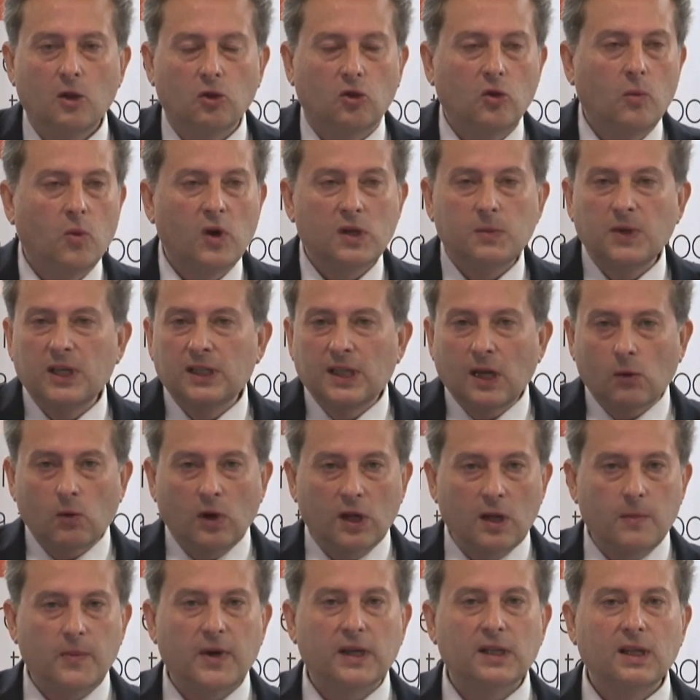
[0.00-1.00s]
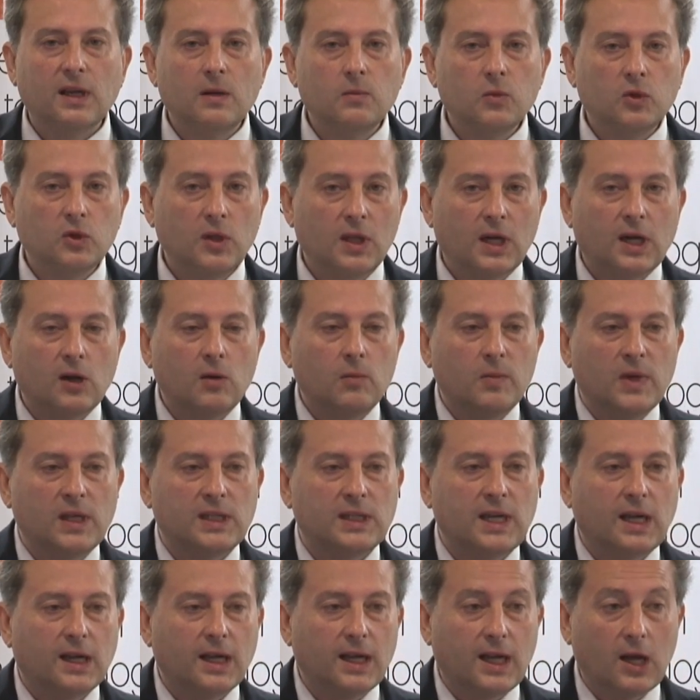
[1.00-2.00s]
Tú puedes visitar cualquier parte del mundo y dejar un
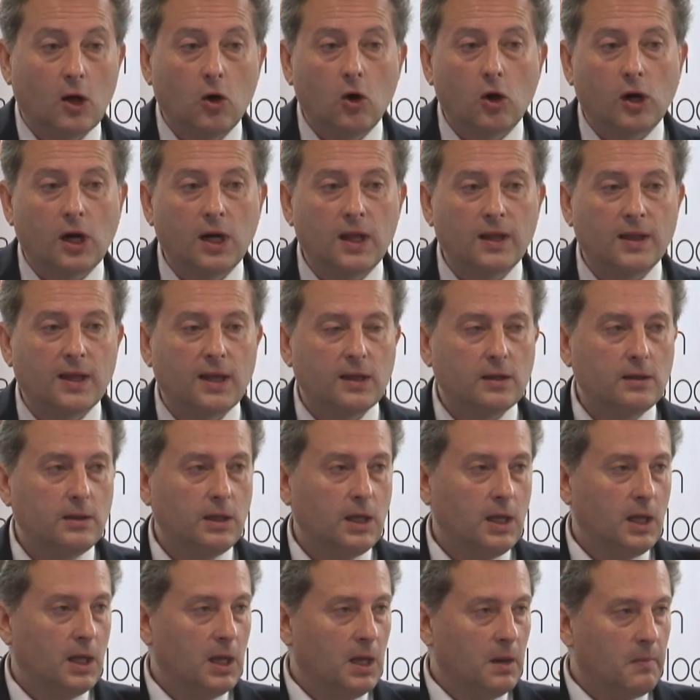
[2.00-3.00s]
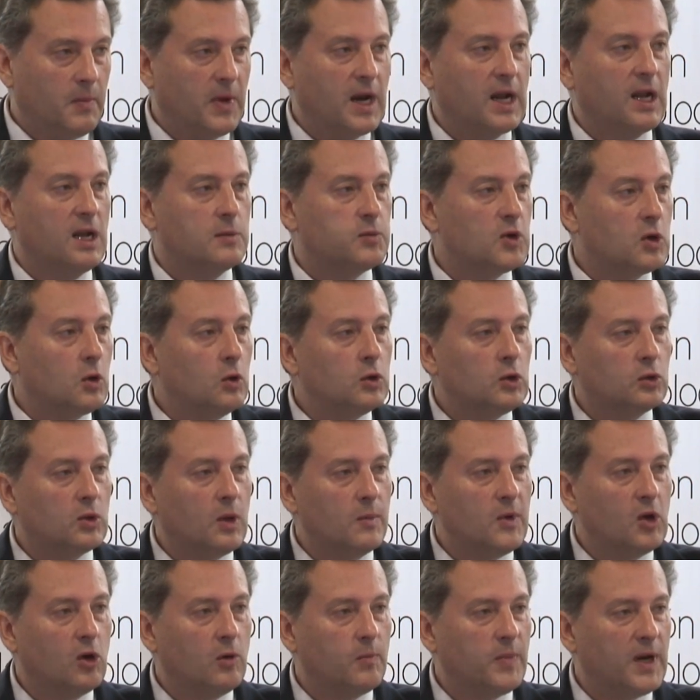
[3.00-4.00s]
mensaje geolocalizado para que después cuando tu
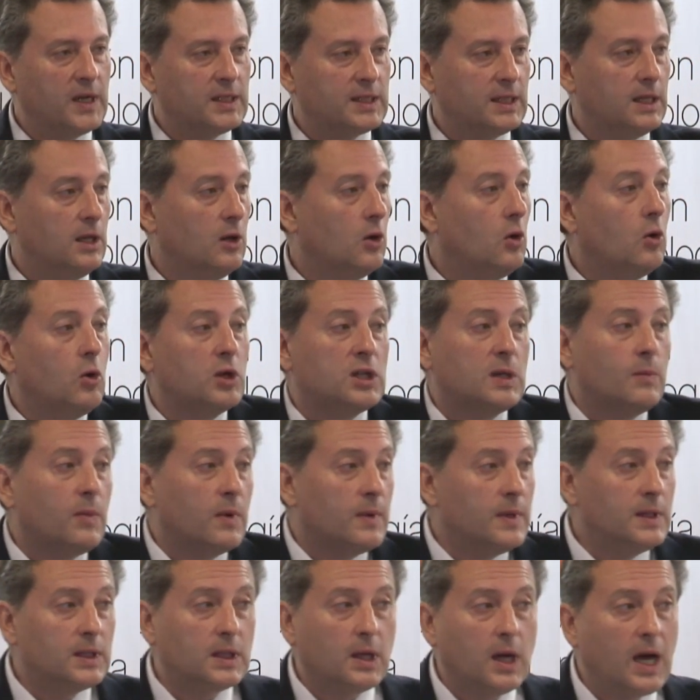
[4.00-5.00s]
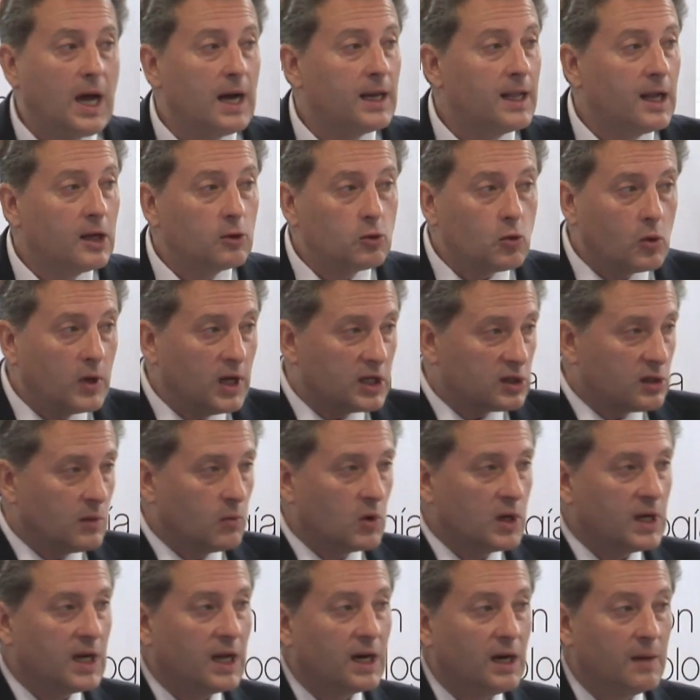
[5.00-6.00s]
amigo pase o simplemente alguien que tú quieres
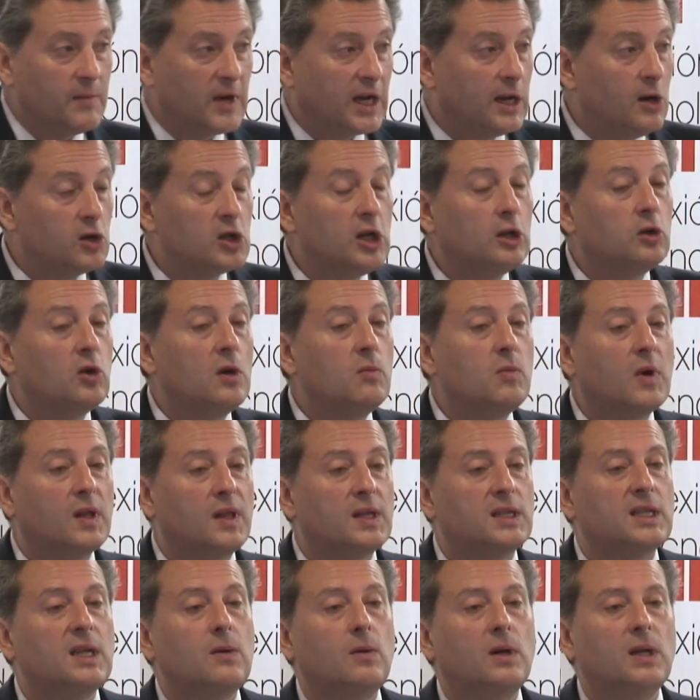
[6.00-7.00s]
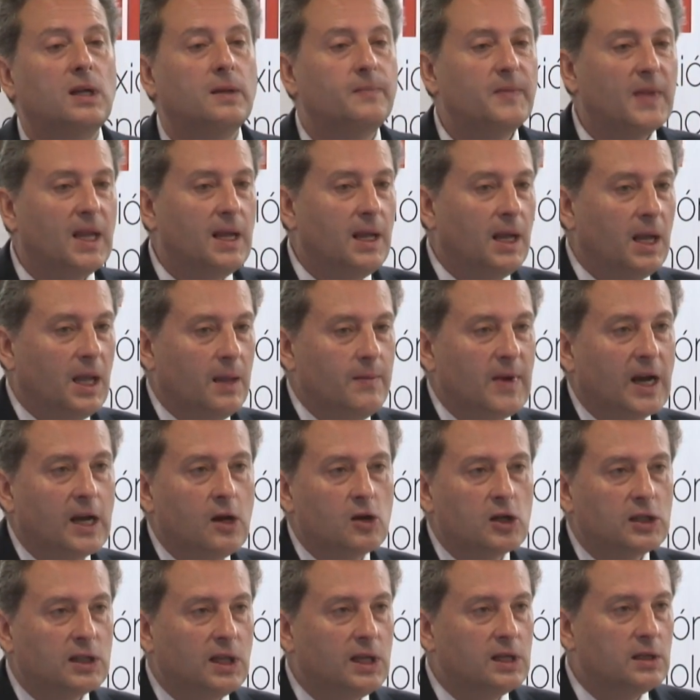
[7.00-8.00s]
comunicarle, imaginaos el turismo accesible,
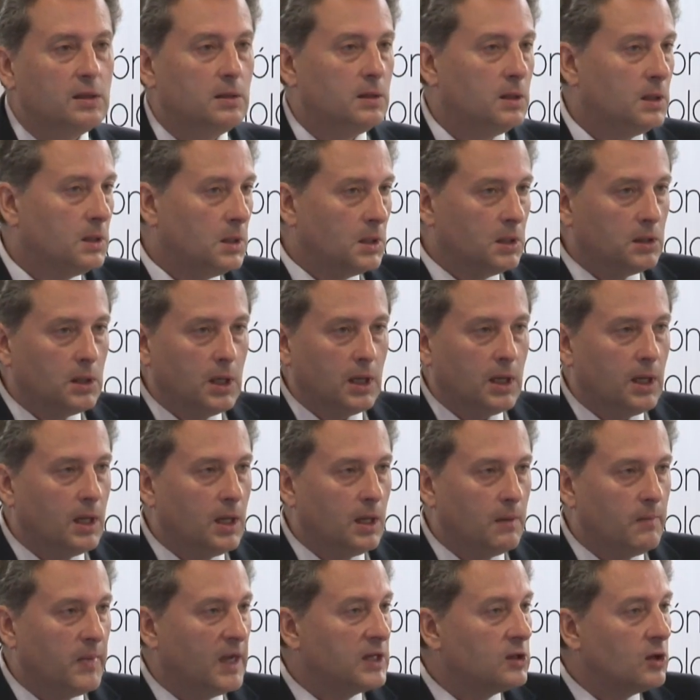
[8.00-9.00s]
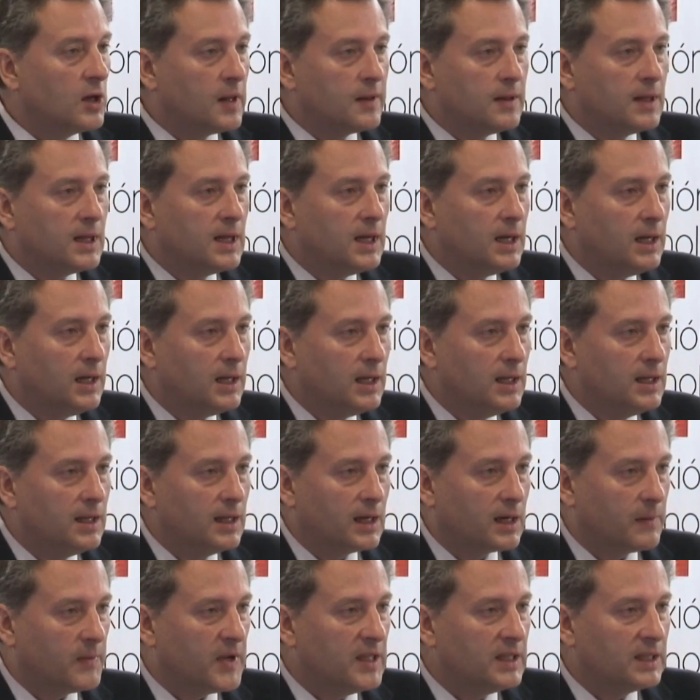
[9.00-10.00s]
imaginaos que tenéis eh, veis a una ciudad y
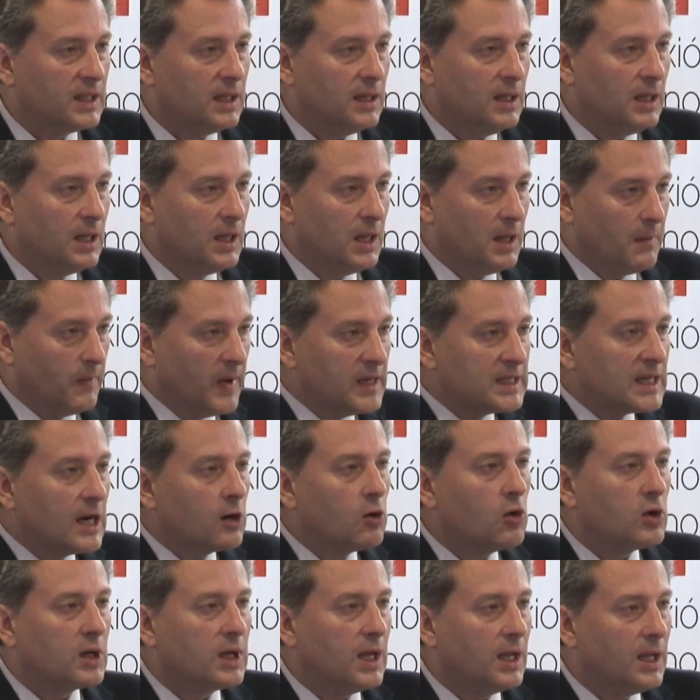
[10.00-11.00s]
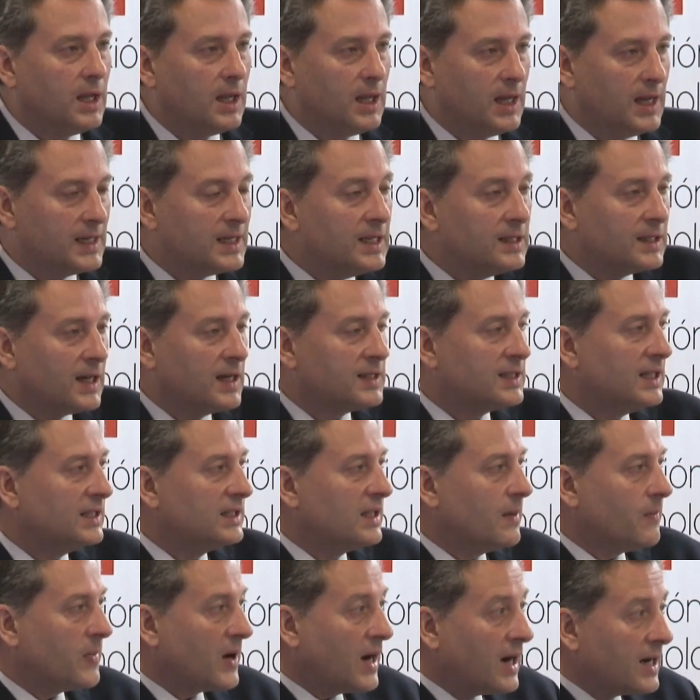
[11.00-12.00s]
de repente veis algo que es
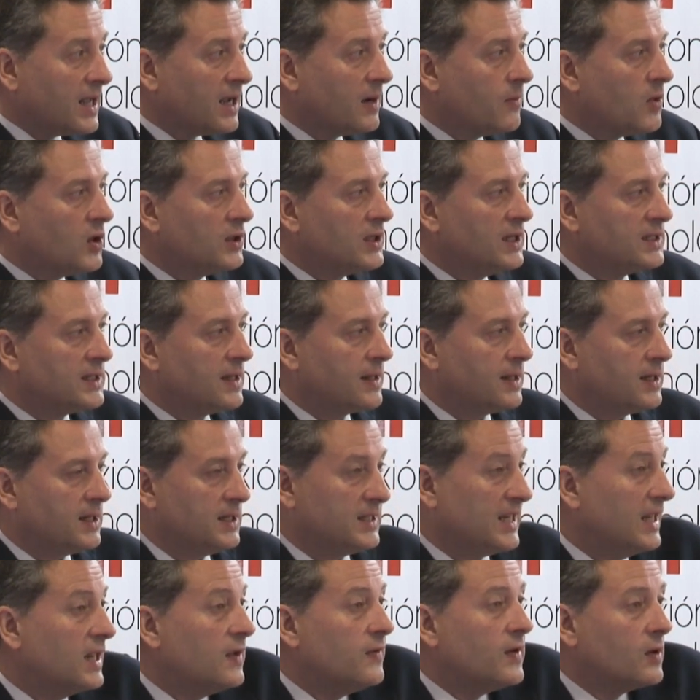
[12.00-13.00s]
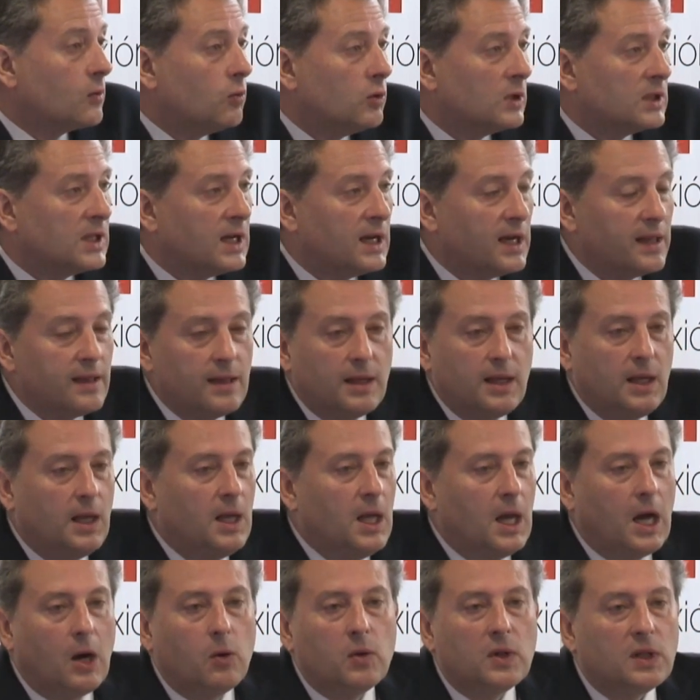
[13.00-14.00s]
interesante para alguien que pueda tener esa, dificultad
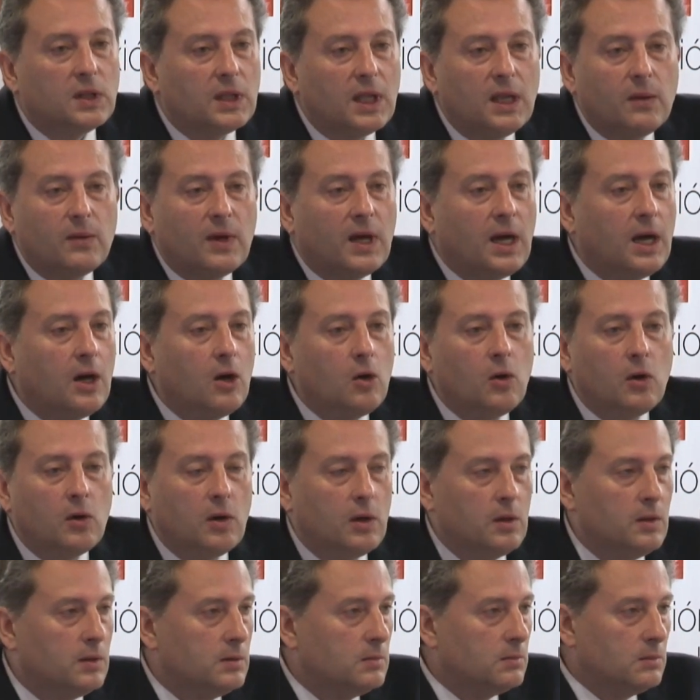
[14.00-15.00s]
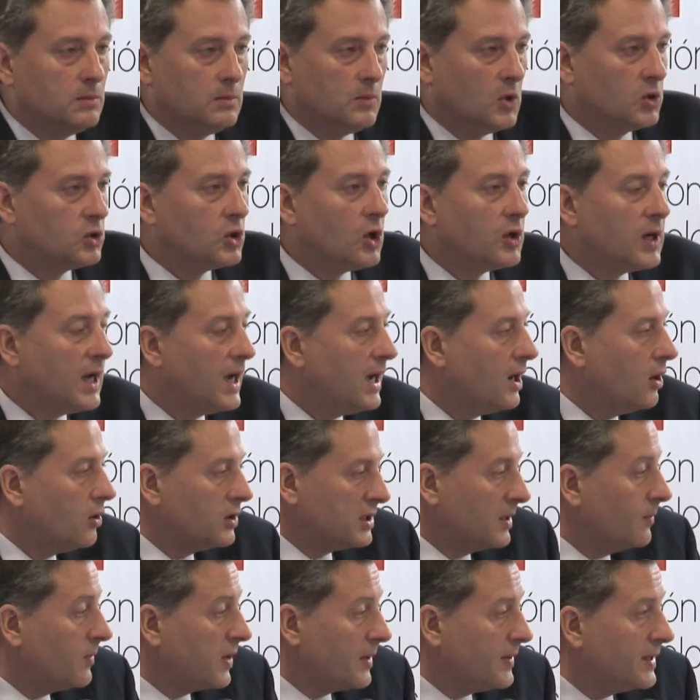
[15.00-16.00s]
auditiva o motora o
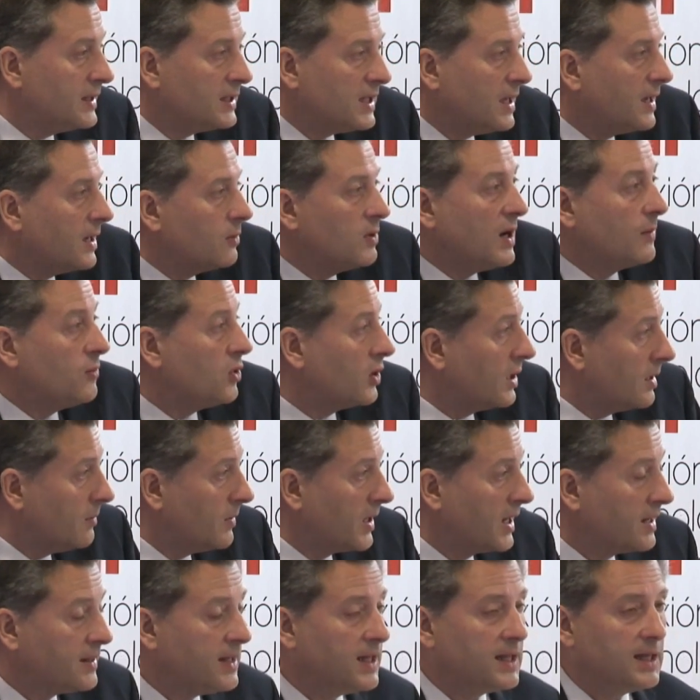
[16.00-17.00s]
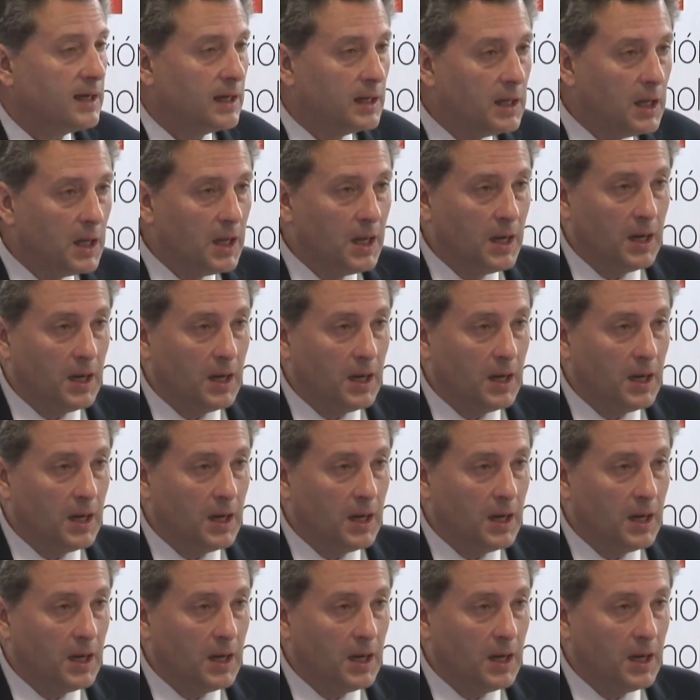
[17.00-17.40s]
simplemente una mujer embarazada.